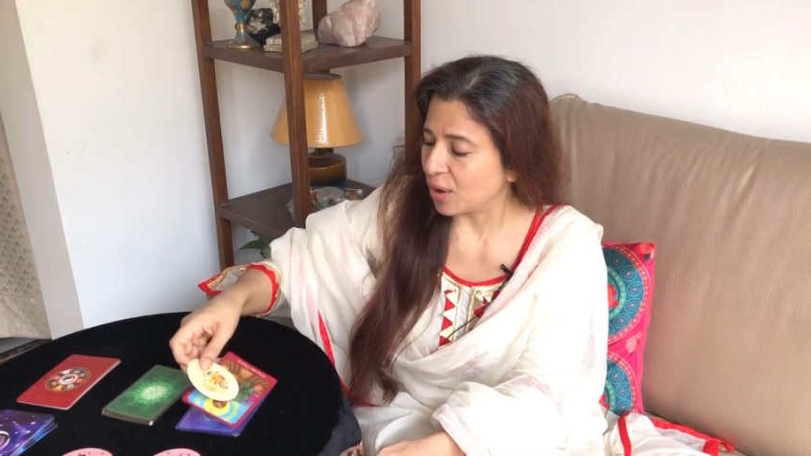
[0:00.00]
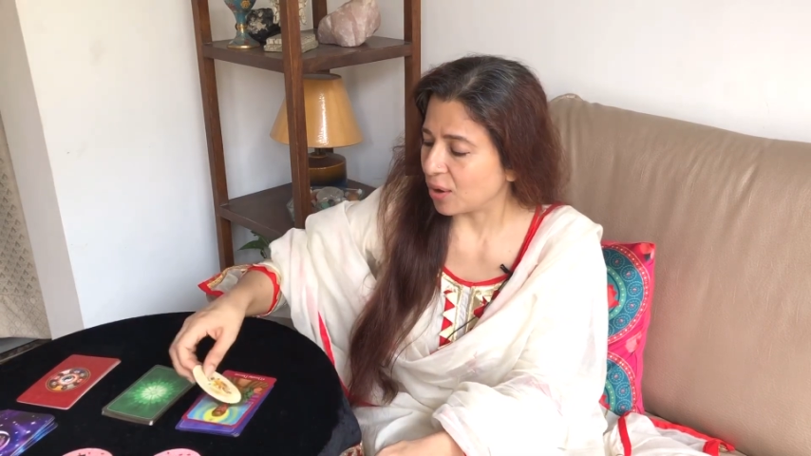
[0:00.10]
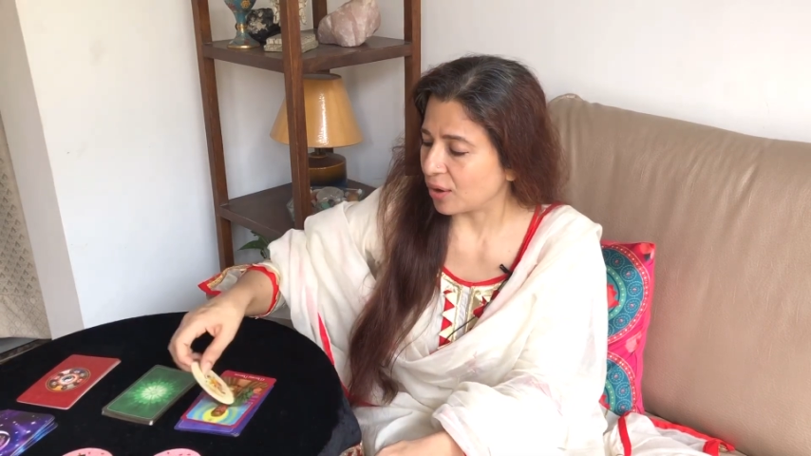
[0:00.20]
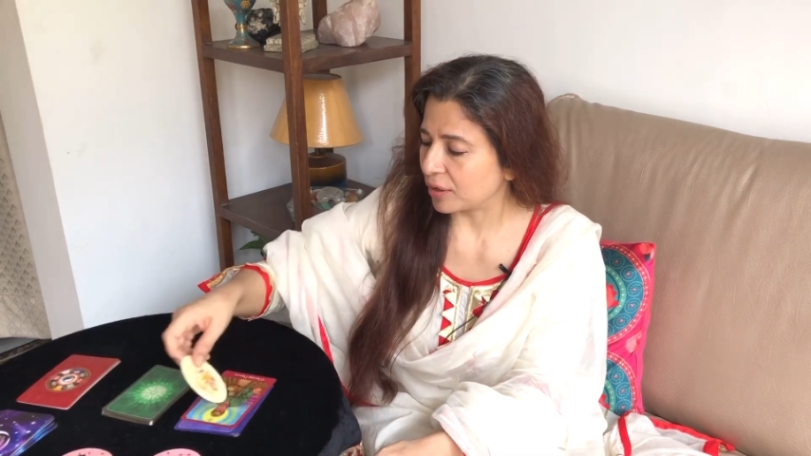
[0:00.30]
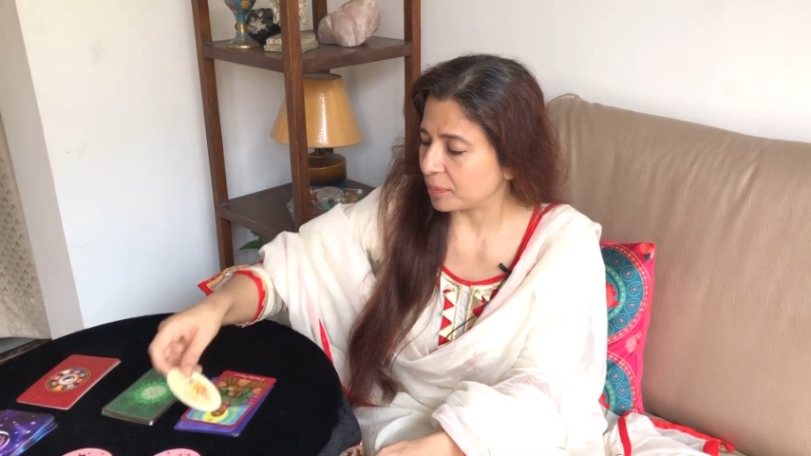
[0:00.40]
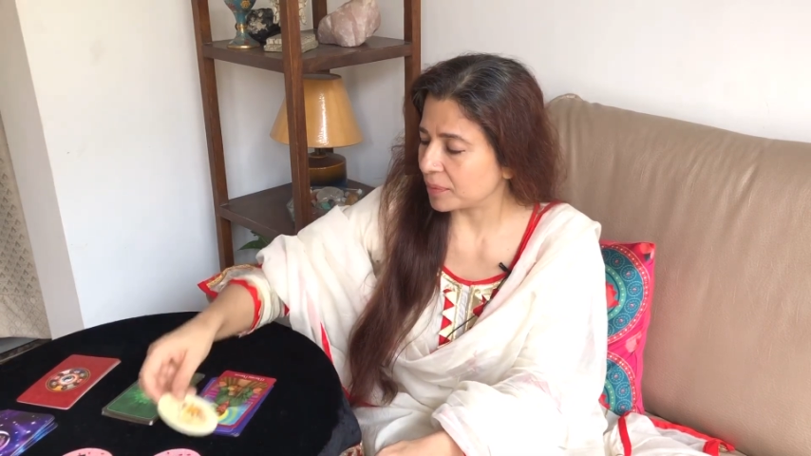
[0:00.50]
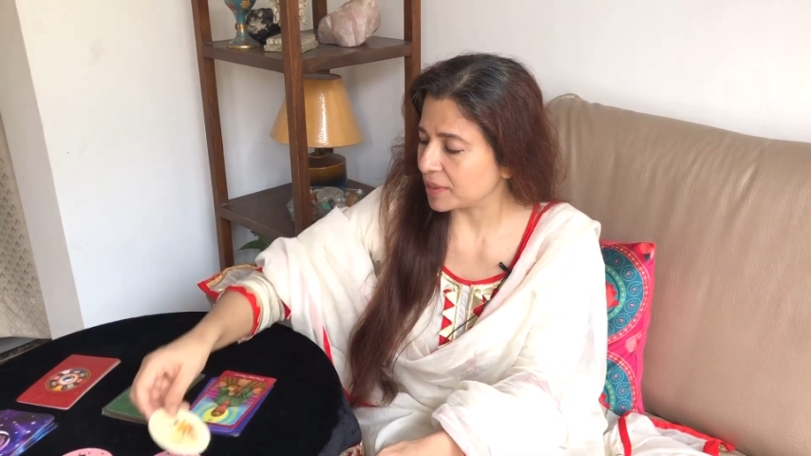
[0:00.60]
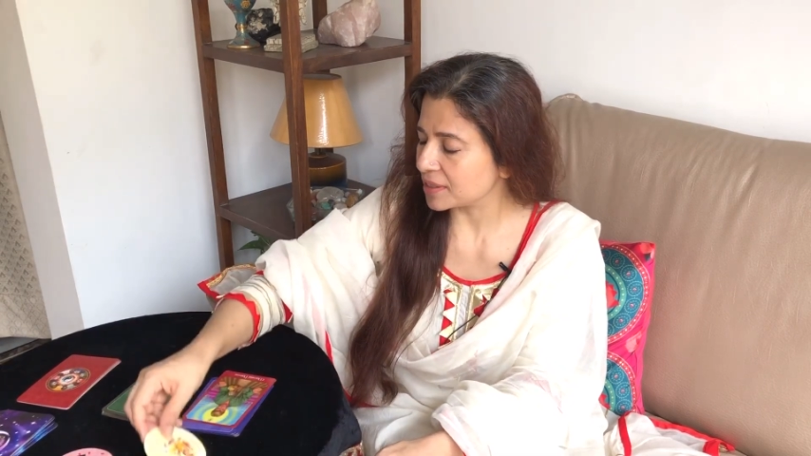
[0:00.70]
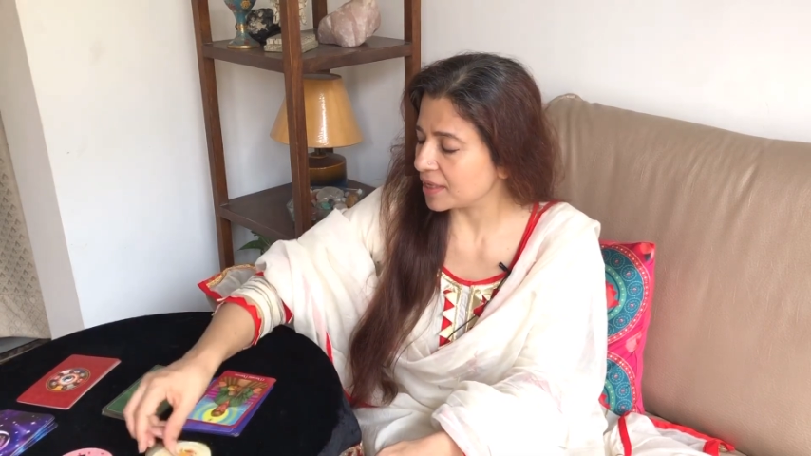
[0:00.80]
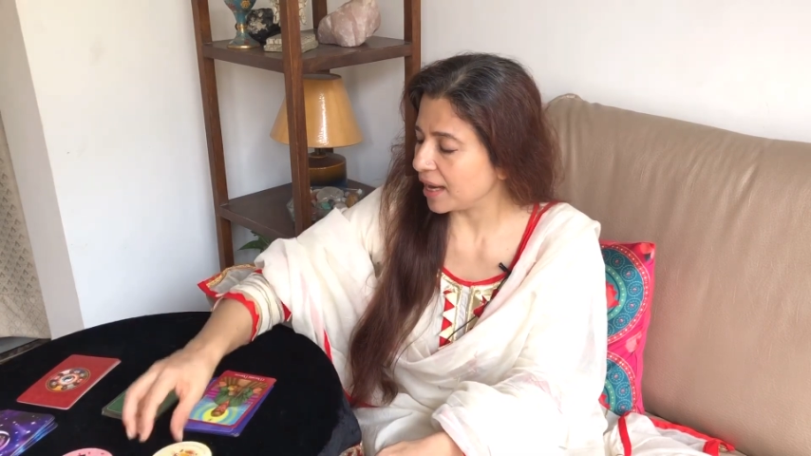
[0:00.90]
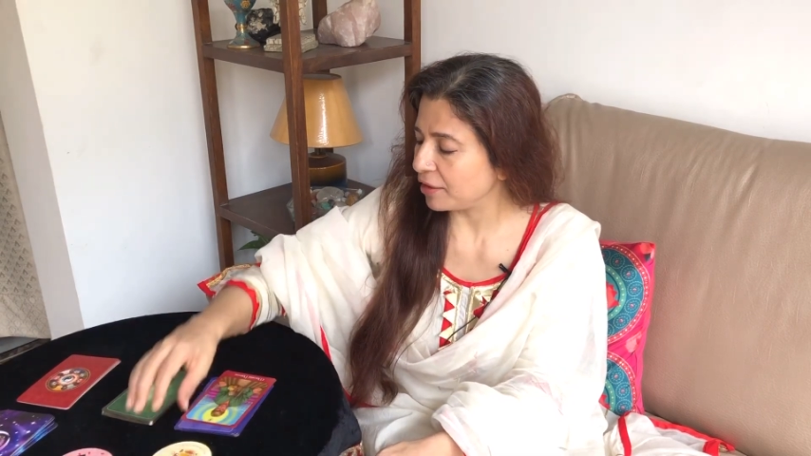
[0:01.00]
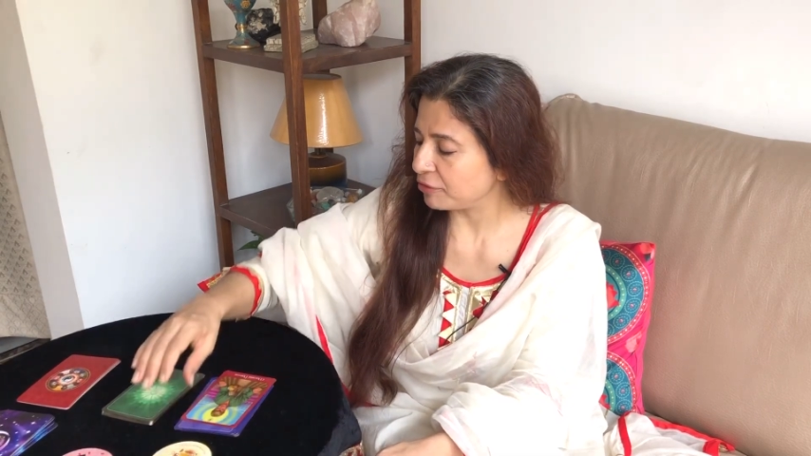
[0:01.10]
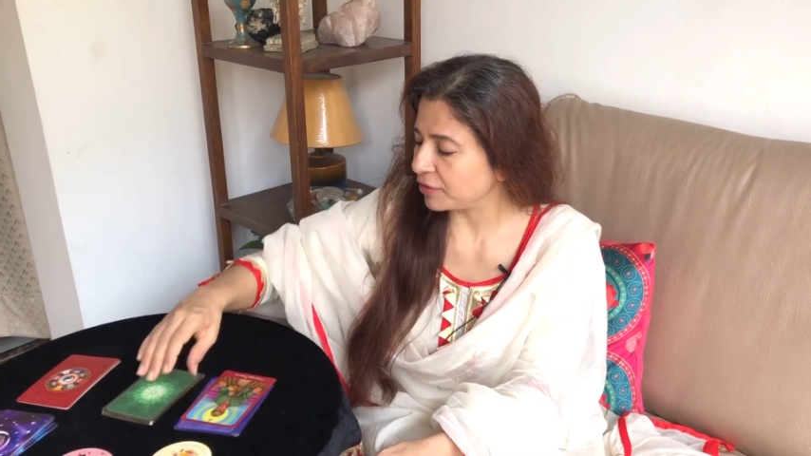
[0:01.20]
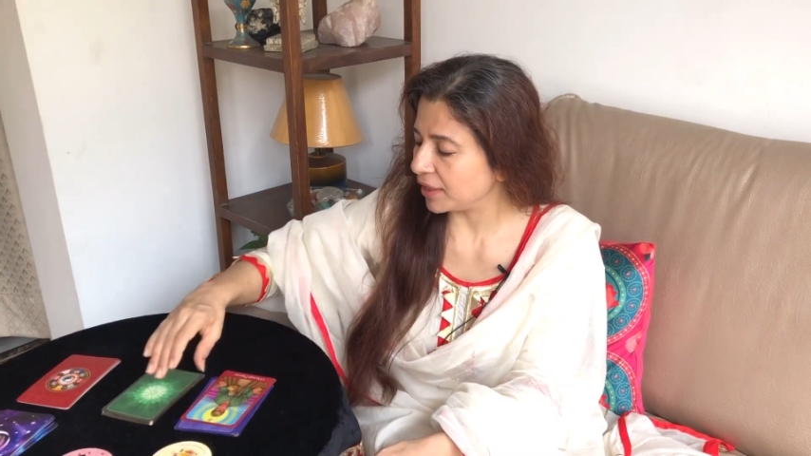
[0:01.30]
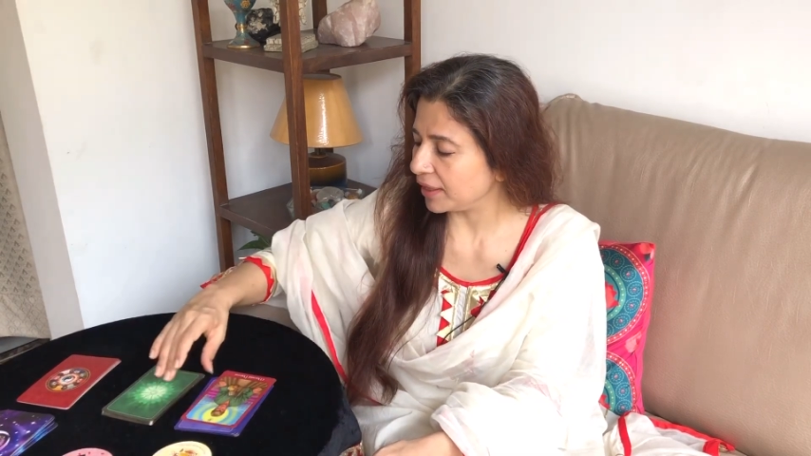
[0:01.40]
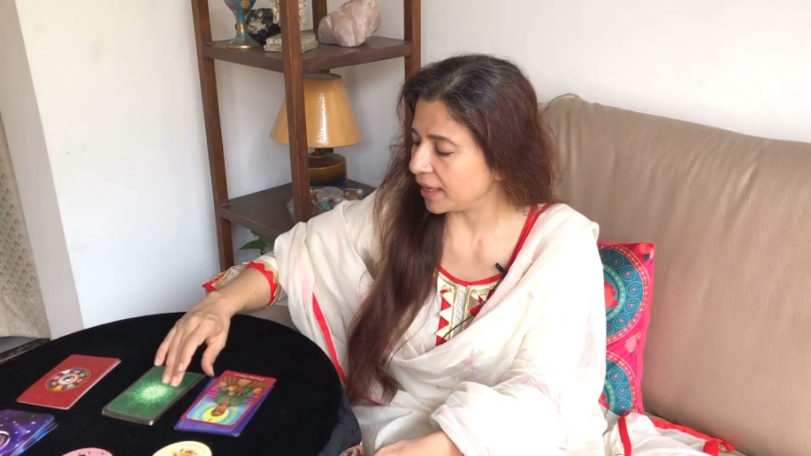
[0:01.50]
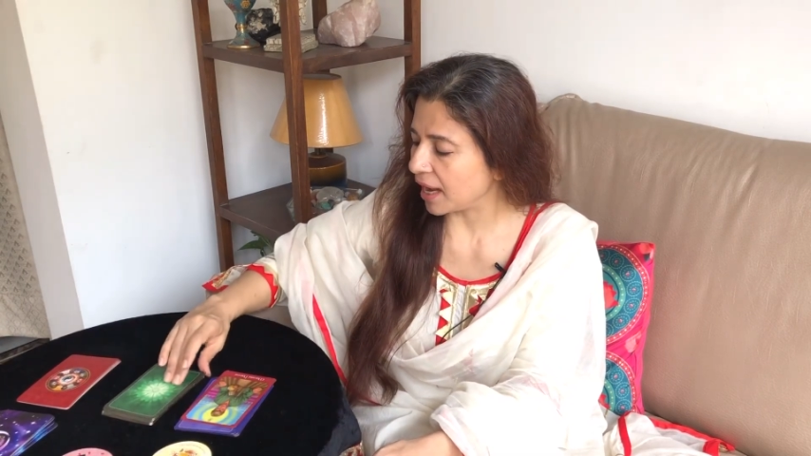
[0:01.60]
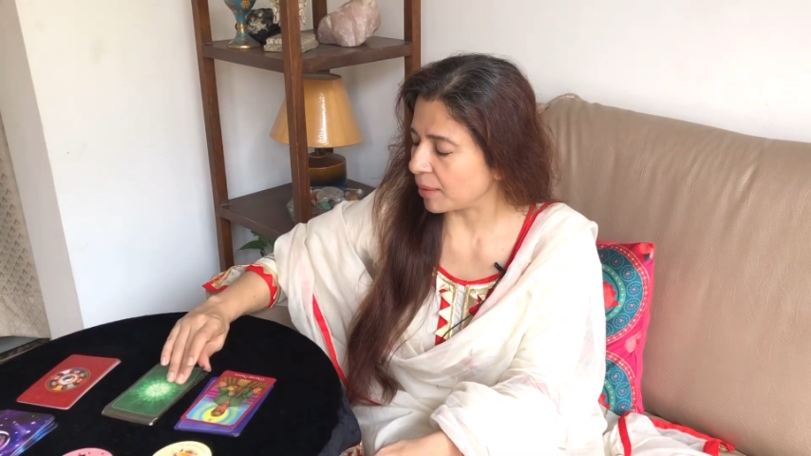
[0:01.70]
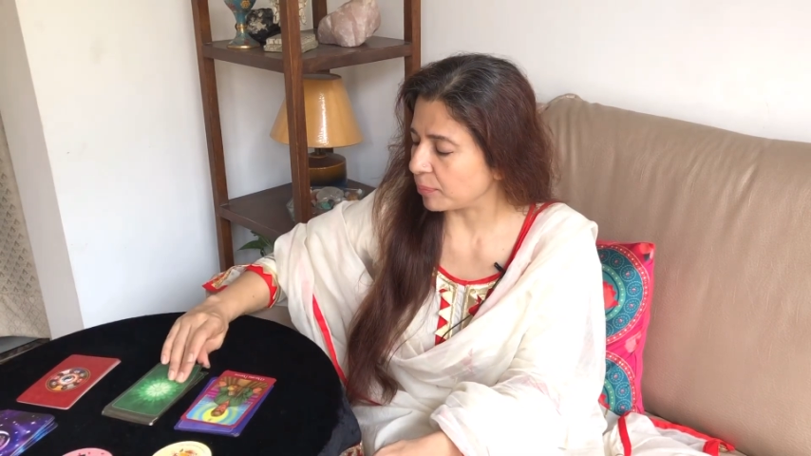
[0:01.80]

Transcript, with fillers: और पर्सनल लाइफ के लिए